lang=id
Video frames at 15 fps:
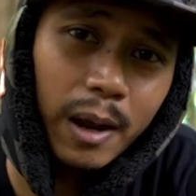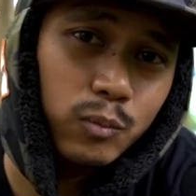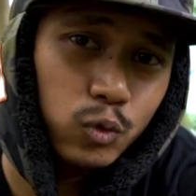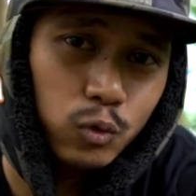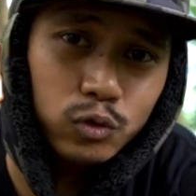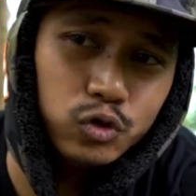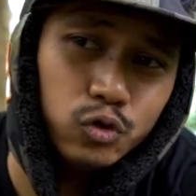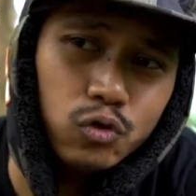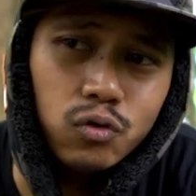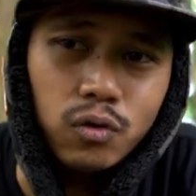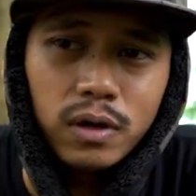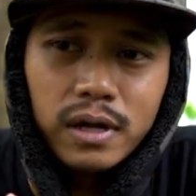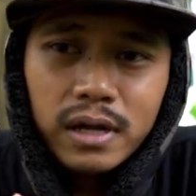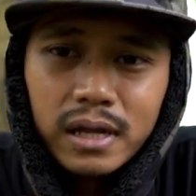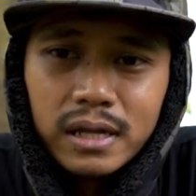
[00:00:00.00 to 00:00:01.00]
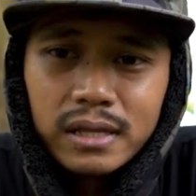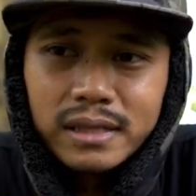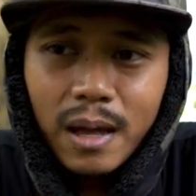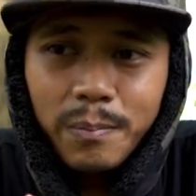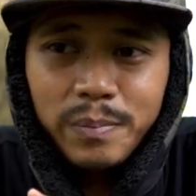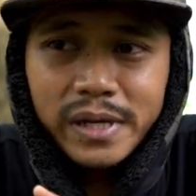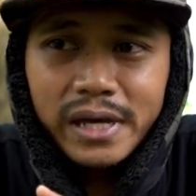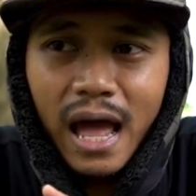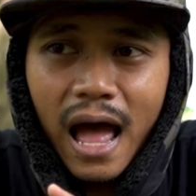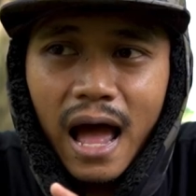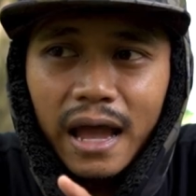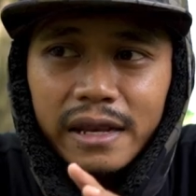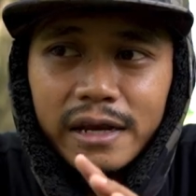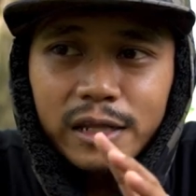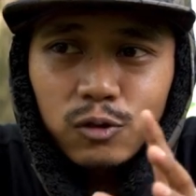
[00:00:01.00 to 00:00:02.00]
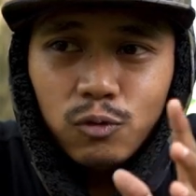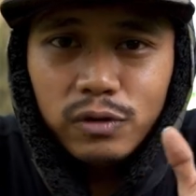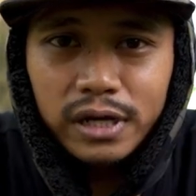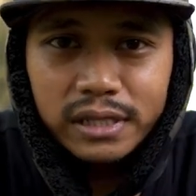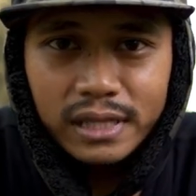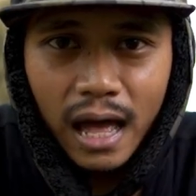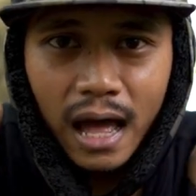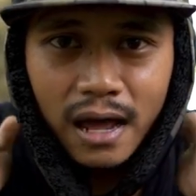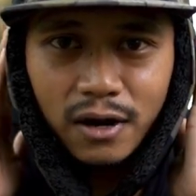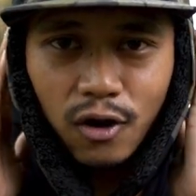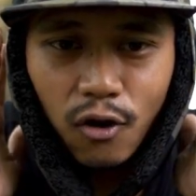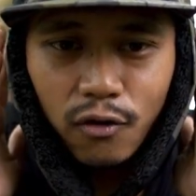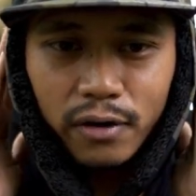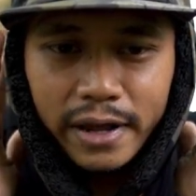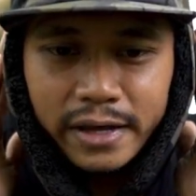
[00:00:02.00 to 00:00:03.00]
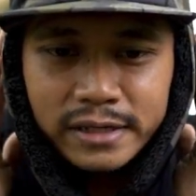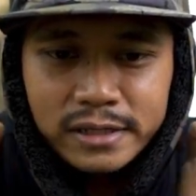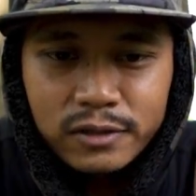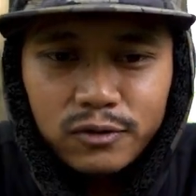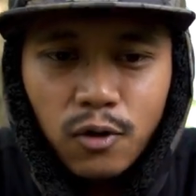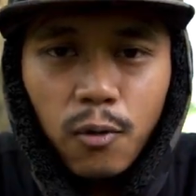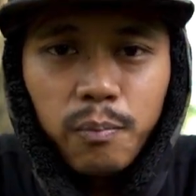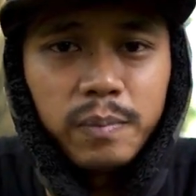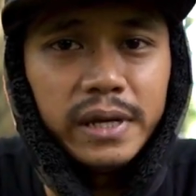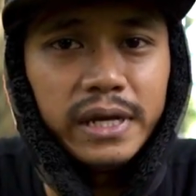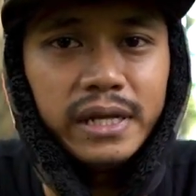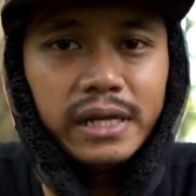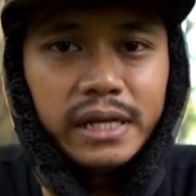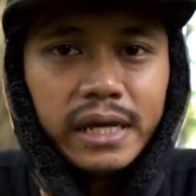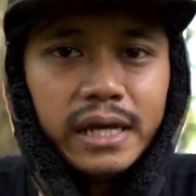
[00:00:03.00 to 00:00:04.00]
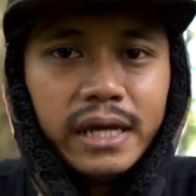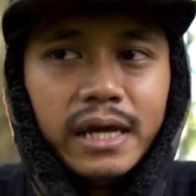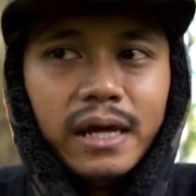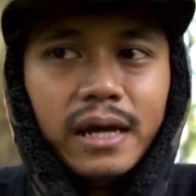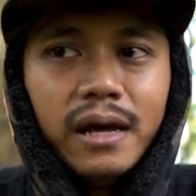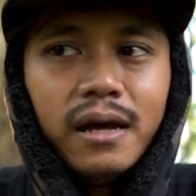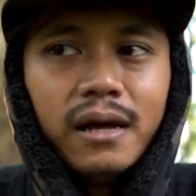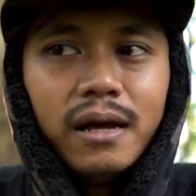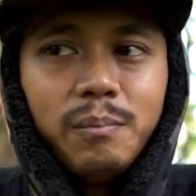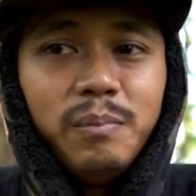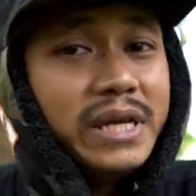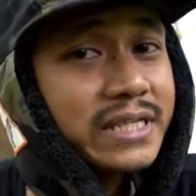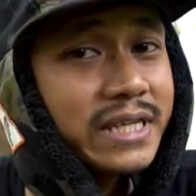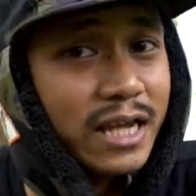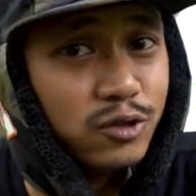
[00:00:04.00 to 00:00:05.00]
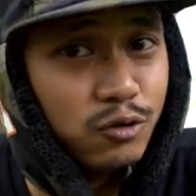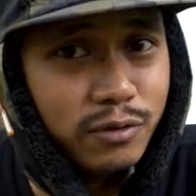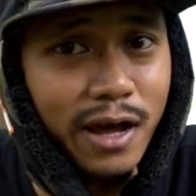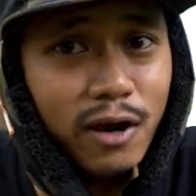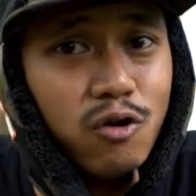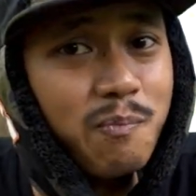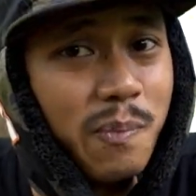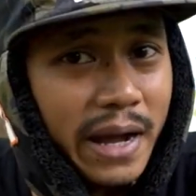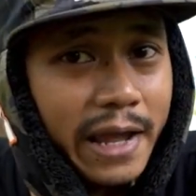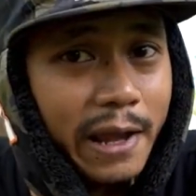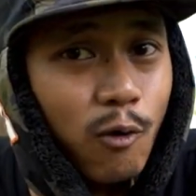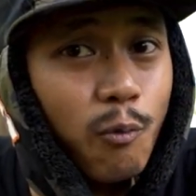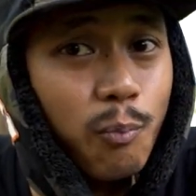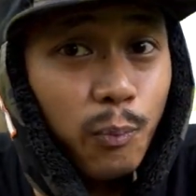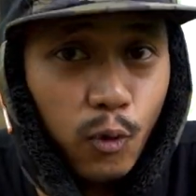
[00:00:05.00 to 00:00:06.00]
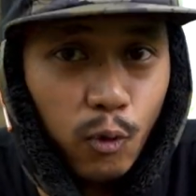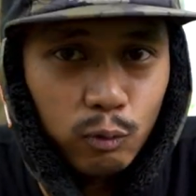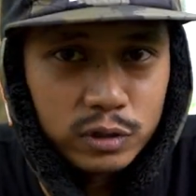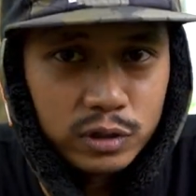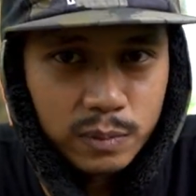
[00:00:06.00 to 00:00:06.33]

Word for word: camp 7 tapi angin itu ditahan oleh si topi ini. Bisa juga lu pakai kupluk